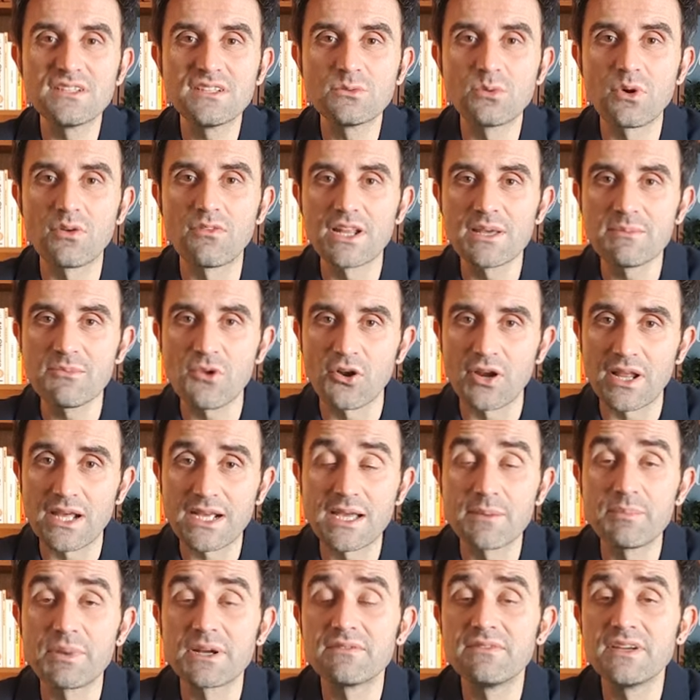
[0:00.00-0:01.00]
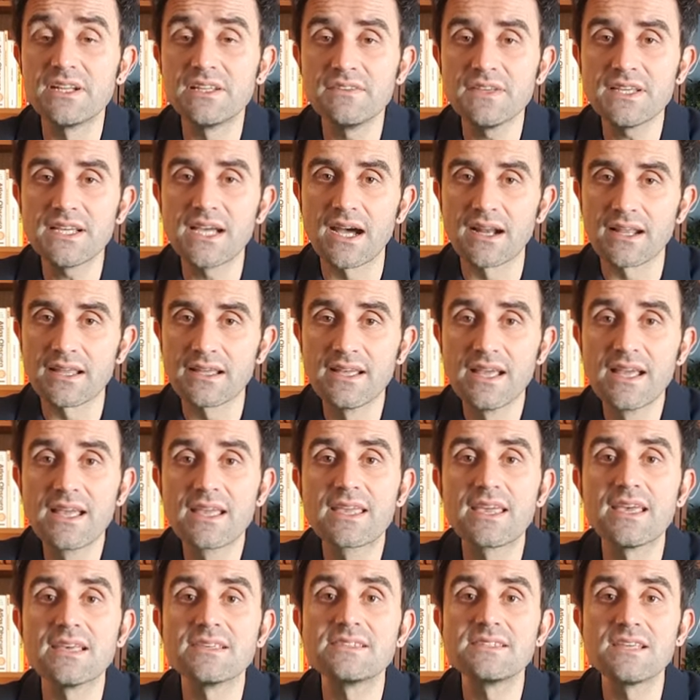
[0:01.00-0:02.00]
nuovo le monache per verificare
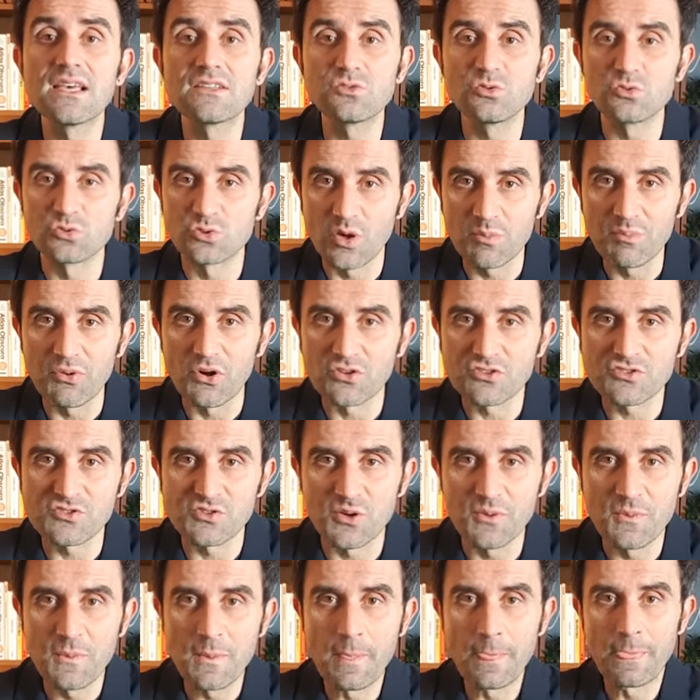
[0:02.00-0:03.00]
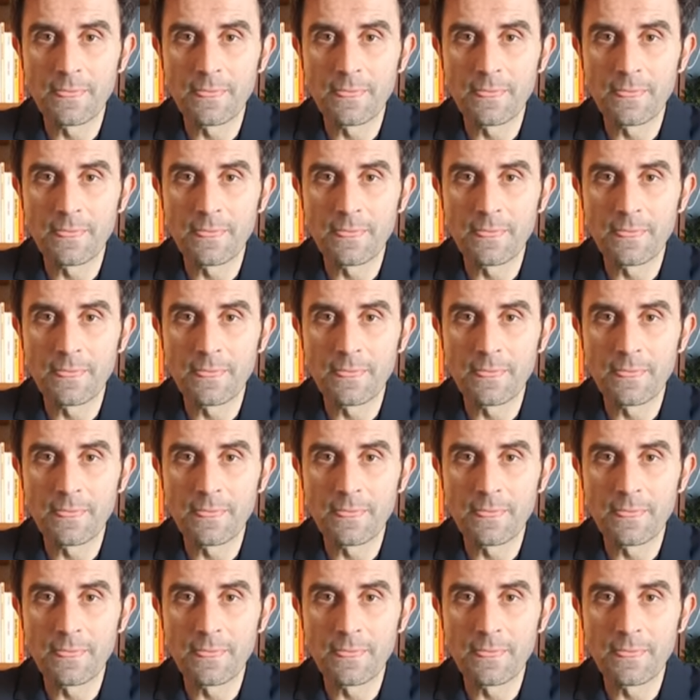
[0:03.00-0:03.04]
che sia tutto a posto